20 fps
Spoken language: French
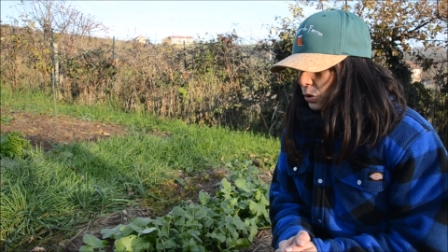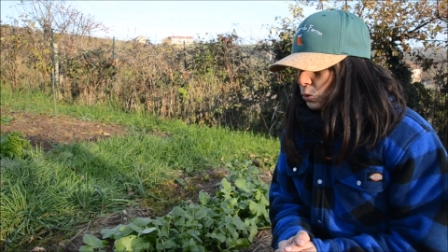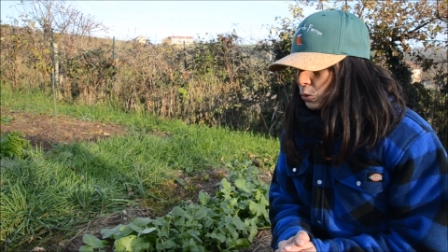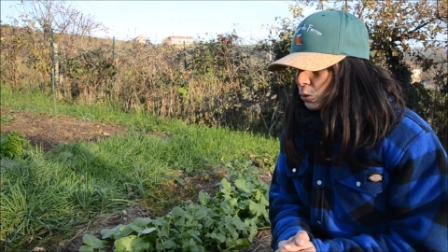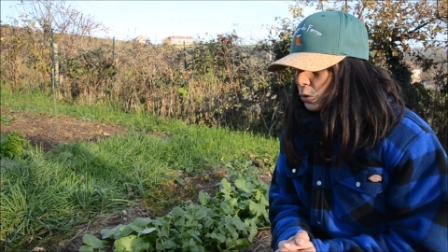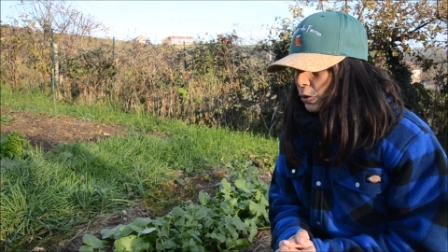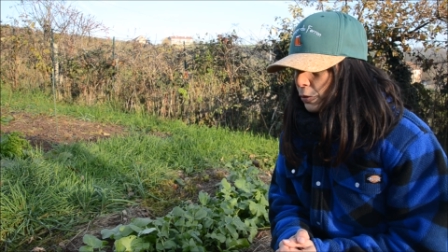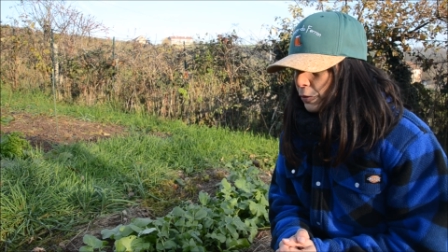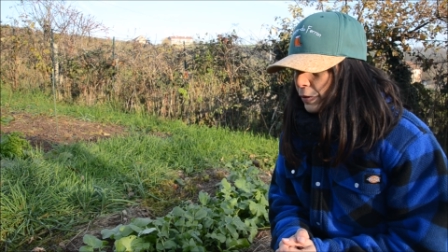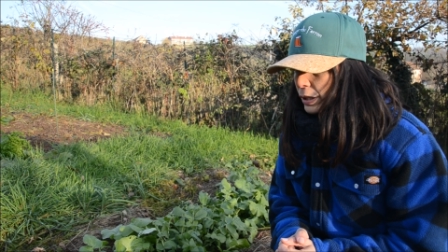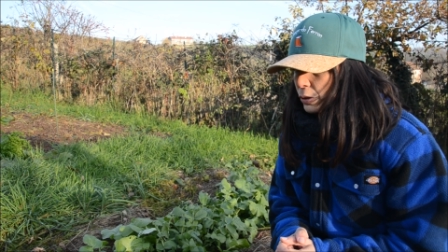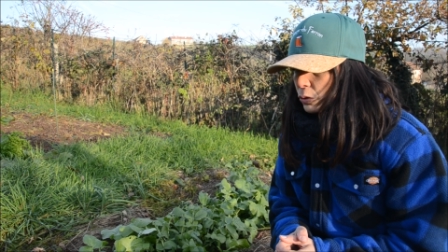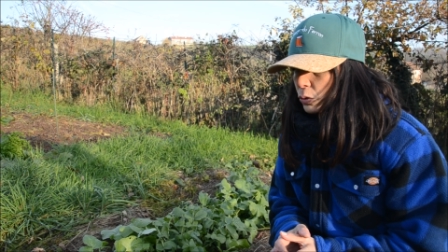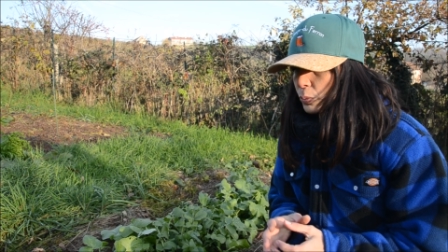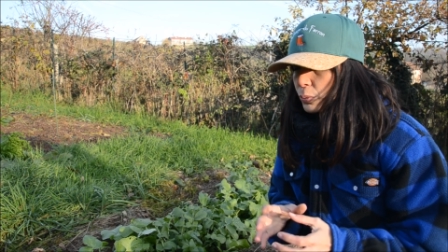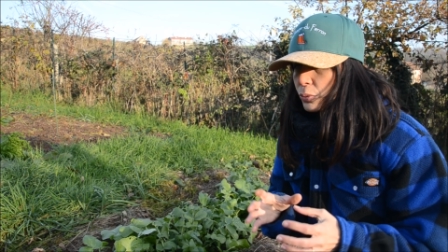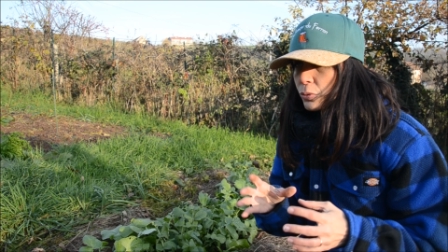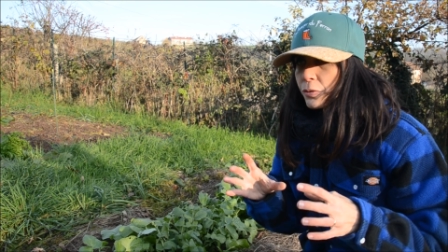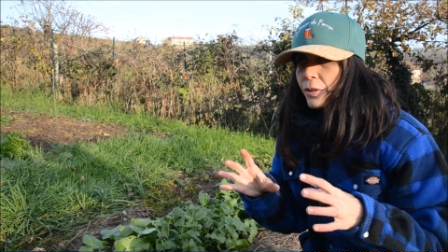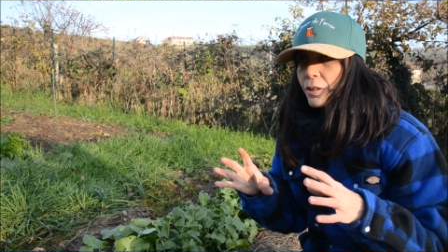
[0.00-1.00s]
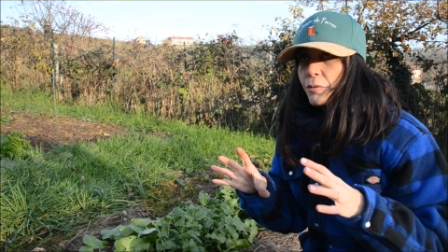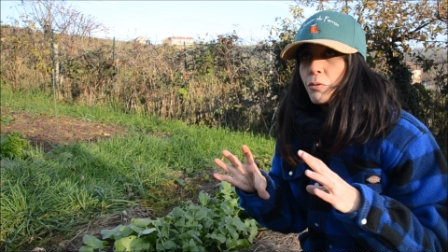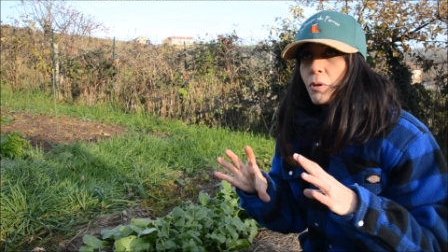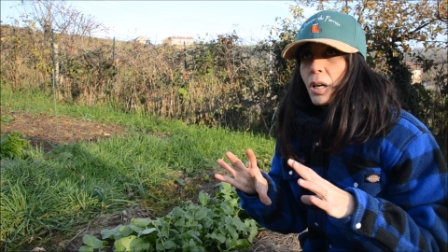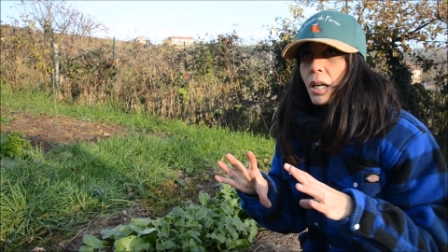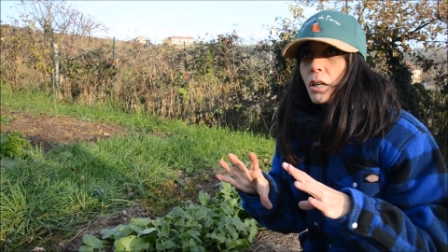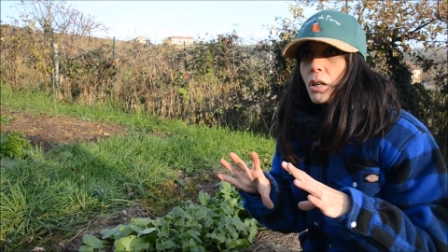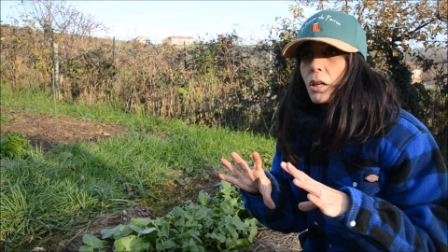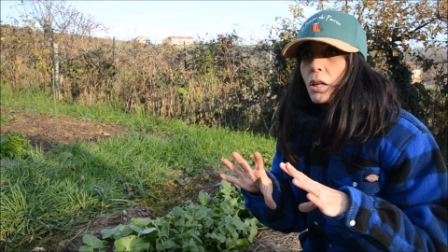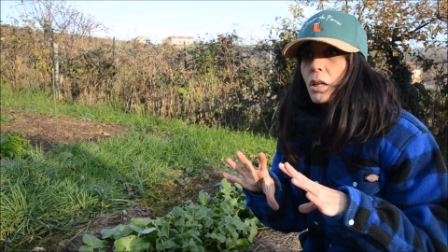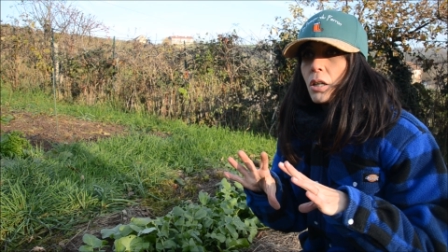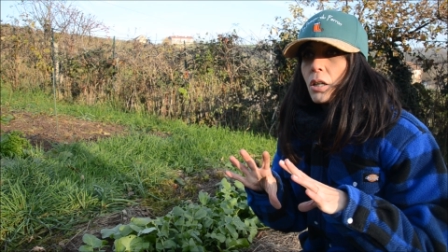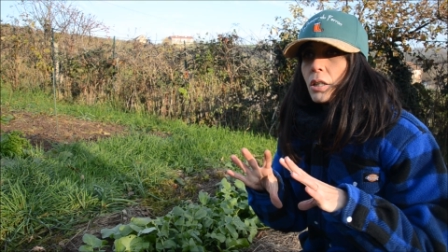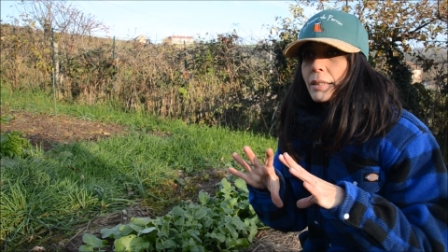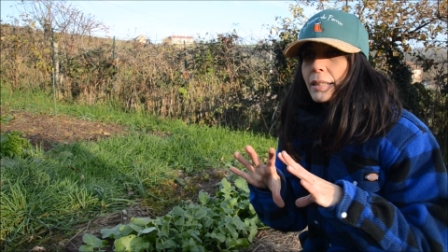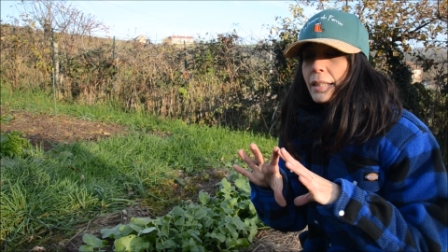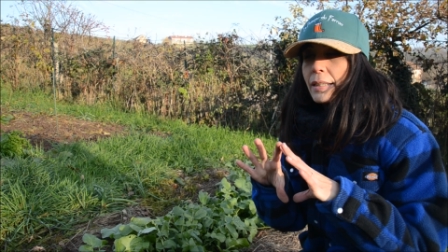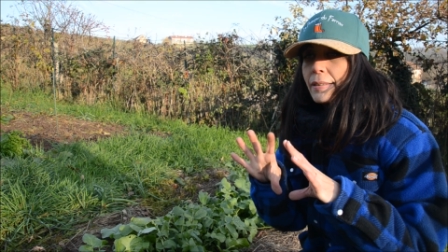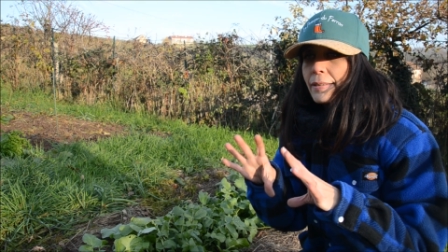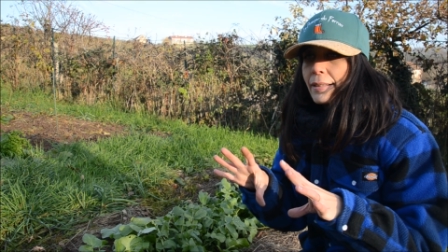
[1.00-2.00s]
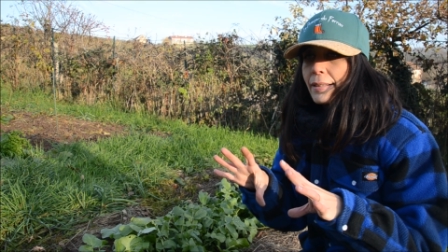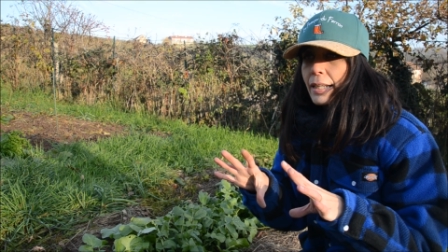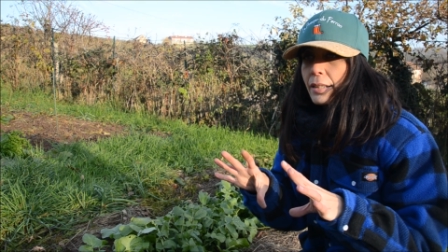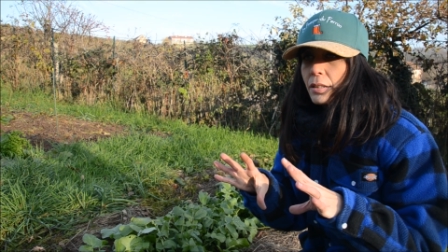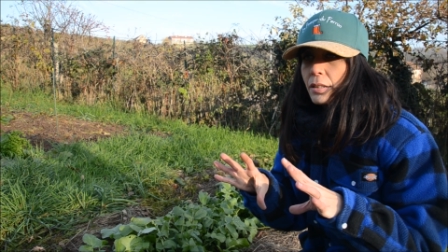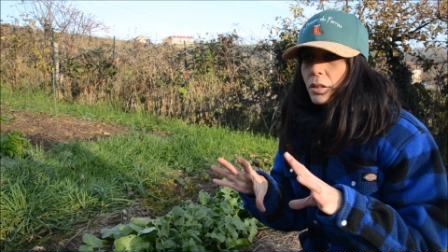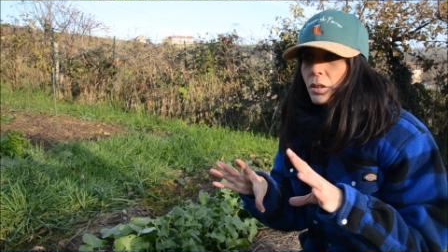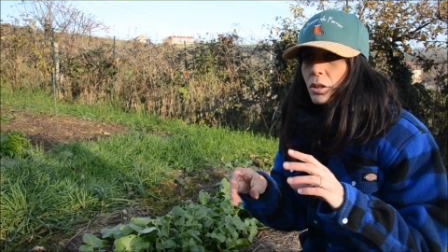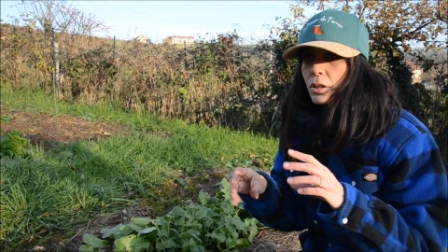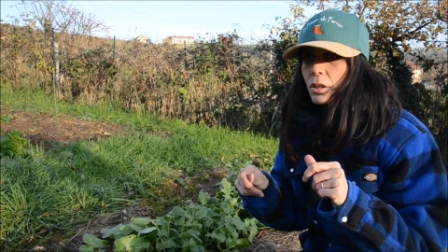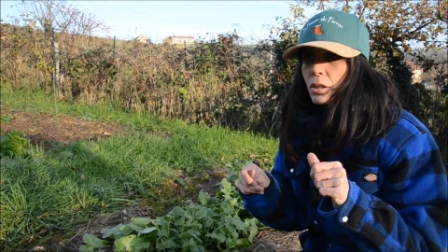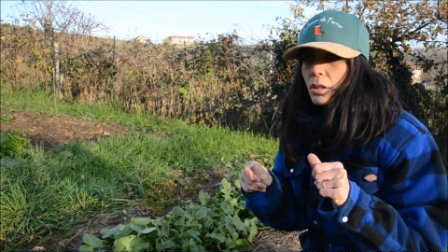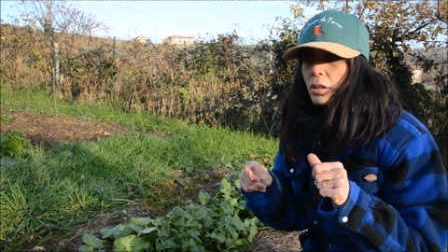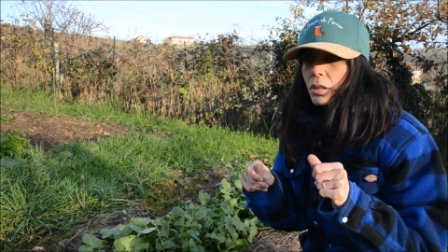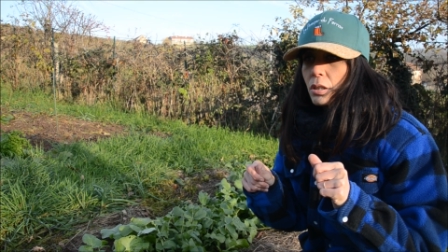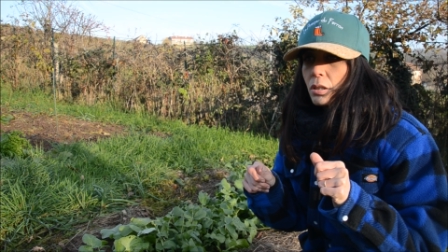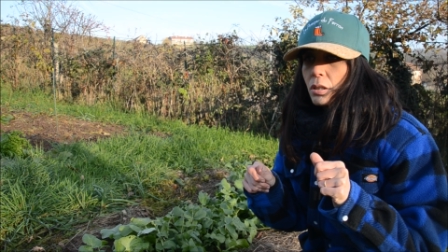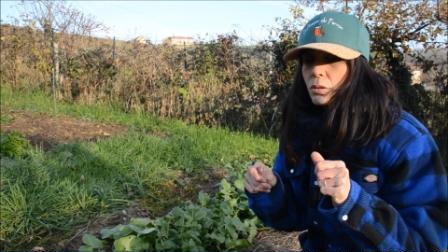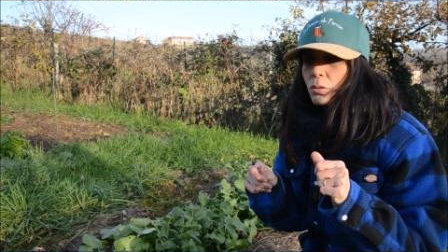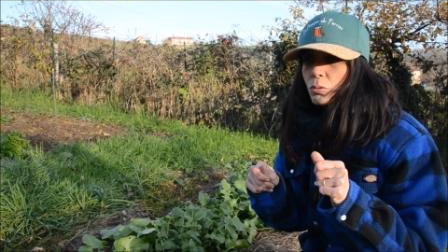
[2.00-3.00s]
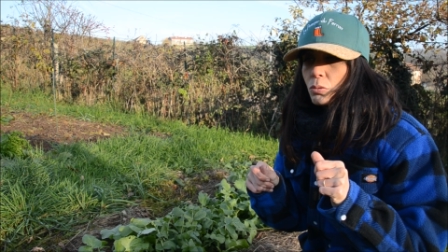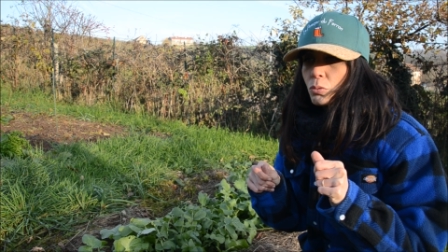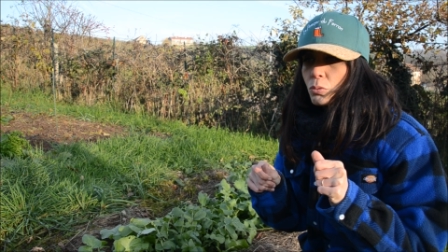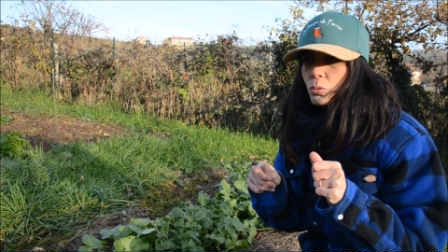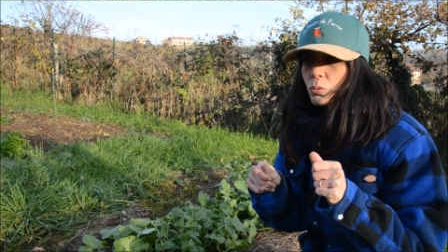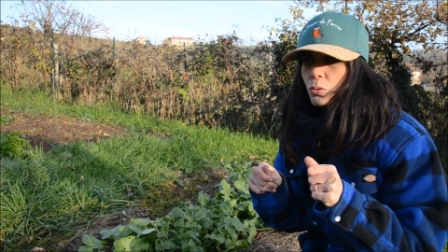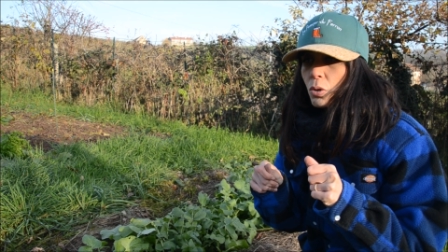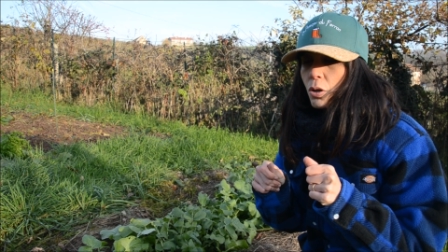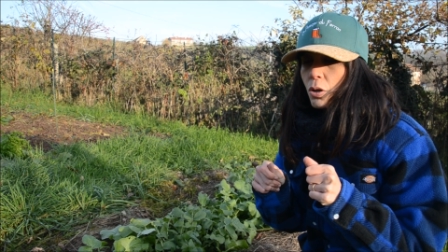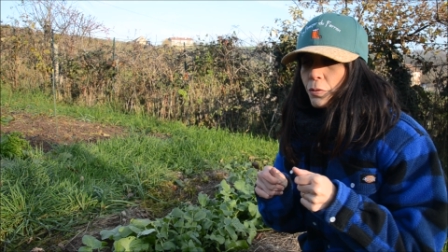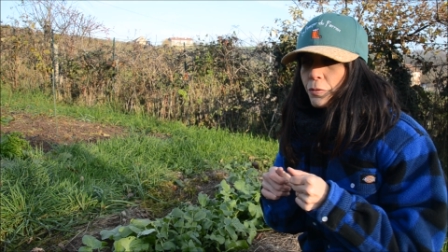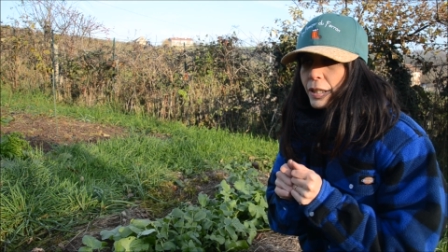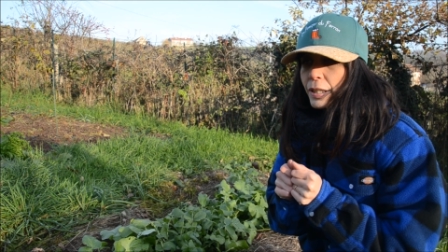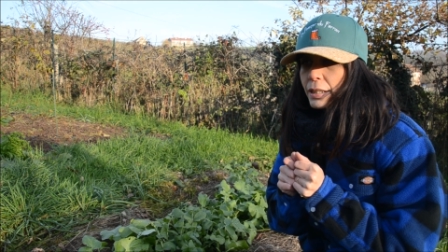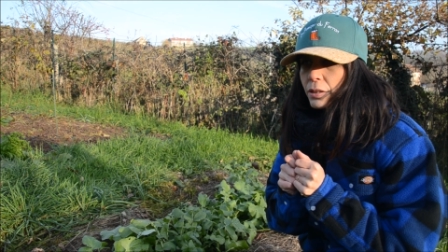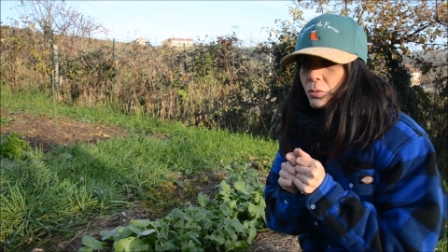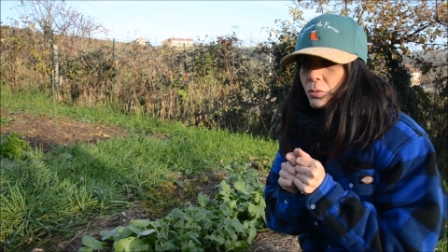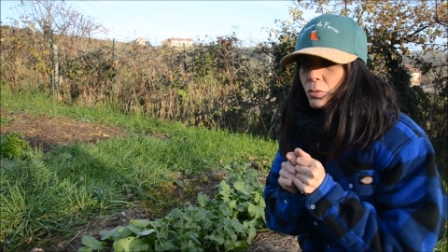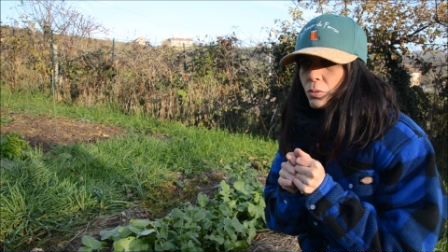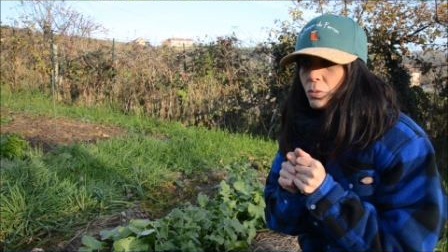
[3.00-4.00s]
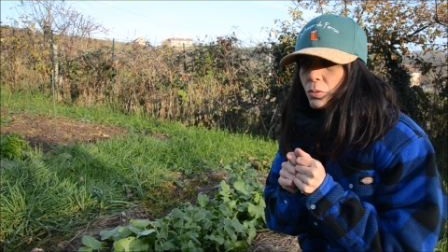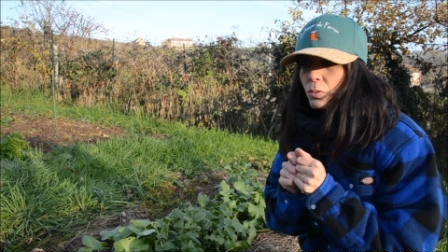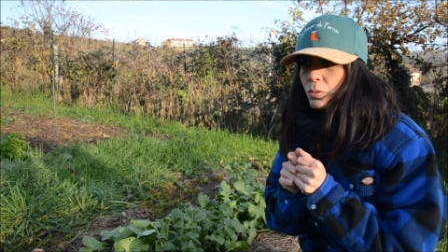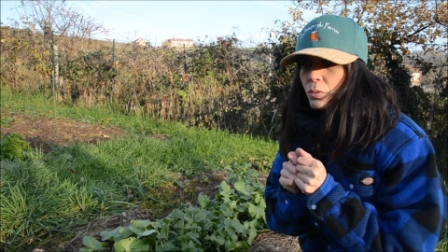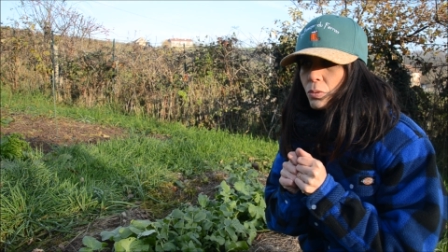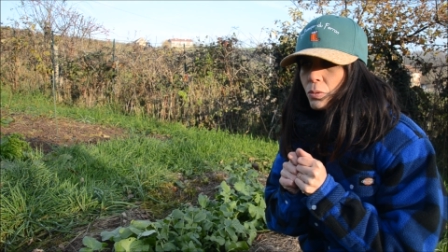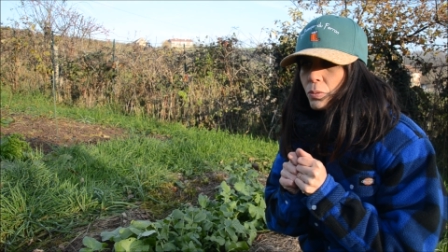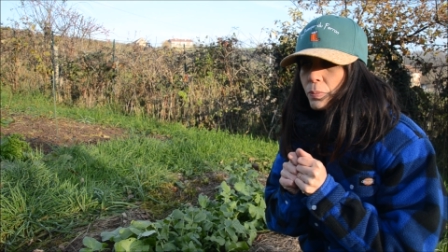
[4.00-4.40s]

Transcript: où en fait on pouvait voir euh, des scènes où en fait on,